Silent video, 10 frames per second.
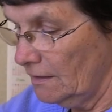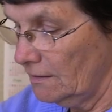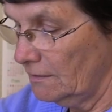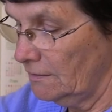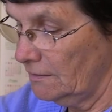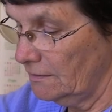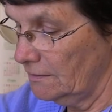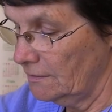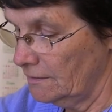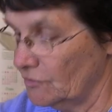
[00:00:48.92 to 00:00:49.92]
Alors,
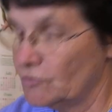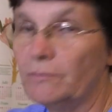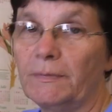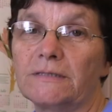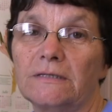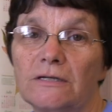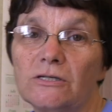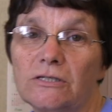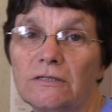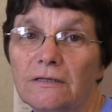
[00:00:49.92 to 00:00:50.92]
euh, dans ce
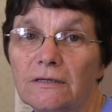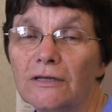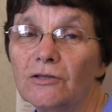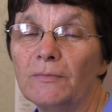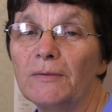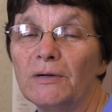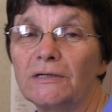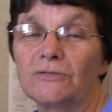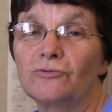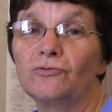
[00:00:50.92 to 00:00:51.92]
passage, il est énormément
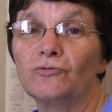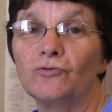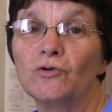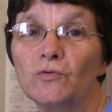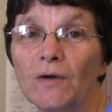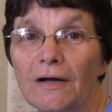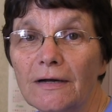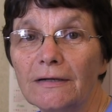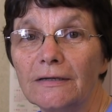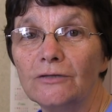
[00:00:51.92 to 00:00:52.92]
question de
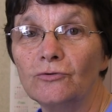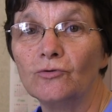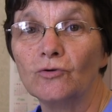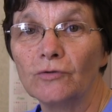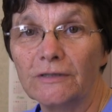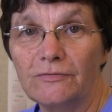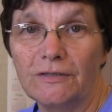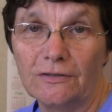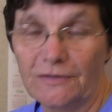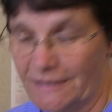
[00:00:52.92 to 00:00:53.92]
gloire et de
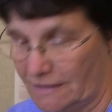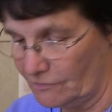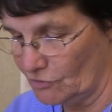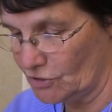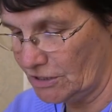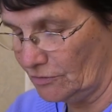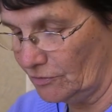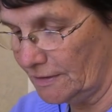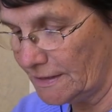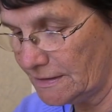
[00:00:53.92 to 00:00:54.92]
glorifier dans cet évangile.
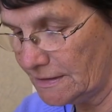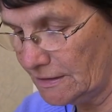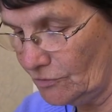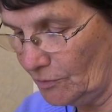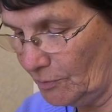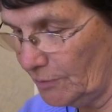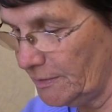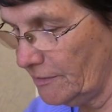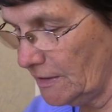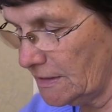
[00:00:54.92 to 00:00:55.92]
On l'a ici au
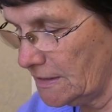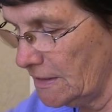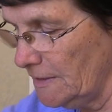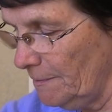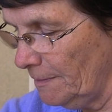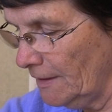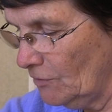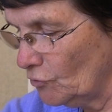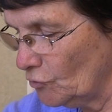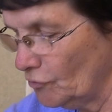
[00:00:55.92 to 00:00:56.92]
premier verset,
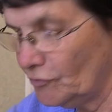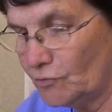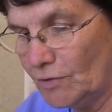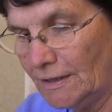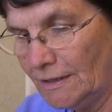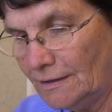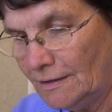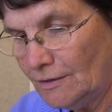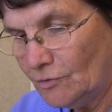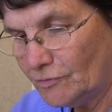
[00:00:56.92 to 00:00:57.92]
deux fois.
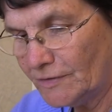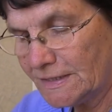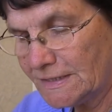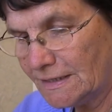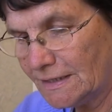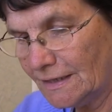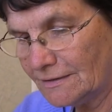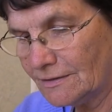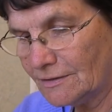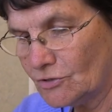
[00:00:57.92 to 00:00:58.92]
Au verset
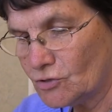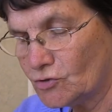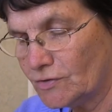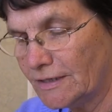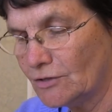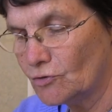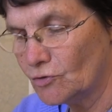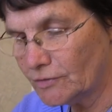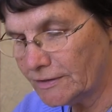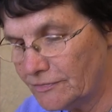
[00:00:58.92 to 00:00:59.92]
4, Je t'ai
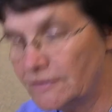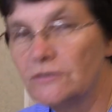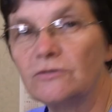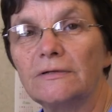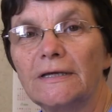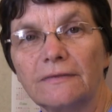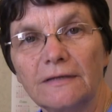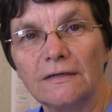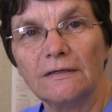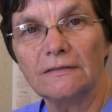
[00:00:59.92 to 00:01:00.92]
glorifié sur la
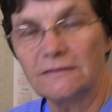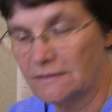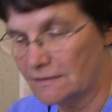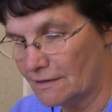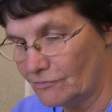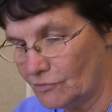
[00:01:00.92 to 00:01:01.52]
terre, ça c'est